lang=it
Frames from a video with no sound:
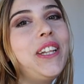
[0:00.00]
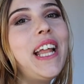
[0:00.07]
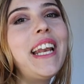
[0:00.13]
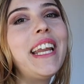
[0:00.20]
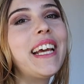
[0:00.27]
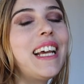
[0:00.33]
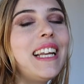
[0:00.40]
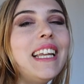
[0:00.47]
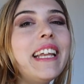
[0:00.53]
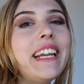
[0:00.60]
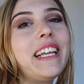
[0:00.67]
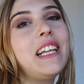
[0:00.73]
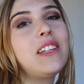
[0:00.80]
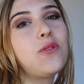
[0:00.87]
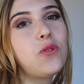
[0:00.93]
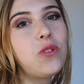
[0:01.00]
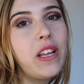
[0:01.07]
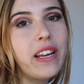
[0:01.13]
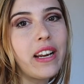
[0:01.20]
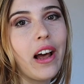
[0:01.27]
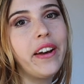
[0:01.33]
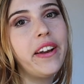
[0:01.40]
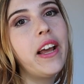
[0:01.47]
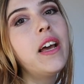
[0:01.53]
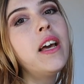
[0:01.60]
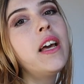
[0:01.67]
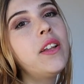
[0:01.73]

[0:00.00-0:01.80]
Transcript: delle gallerie sotterranee